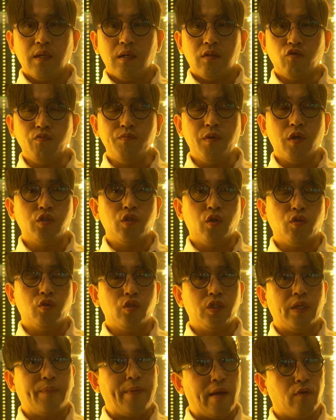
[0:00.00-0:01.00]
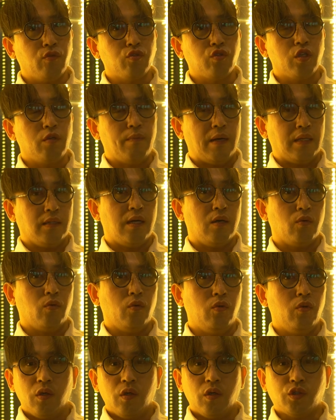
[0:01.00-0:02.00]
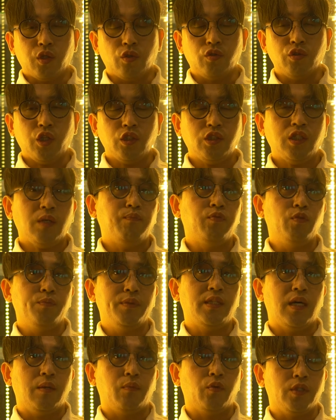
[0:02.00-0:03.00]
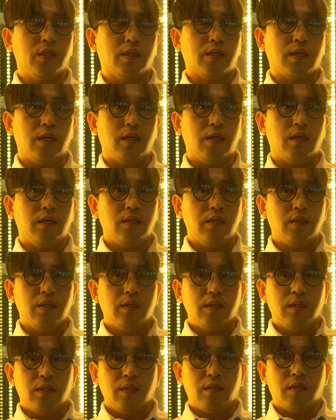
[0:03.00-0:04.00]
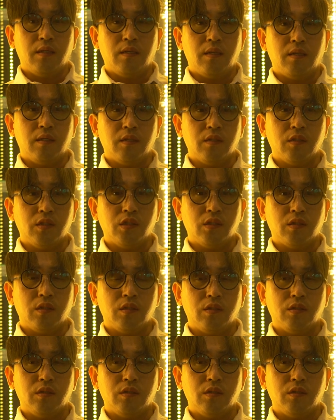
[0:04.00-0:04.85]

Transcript: 운명적으로 이제 배우들을 만나고 어, 저도 첫 작품이다 보니까 어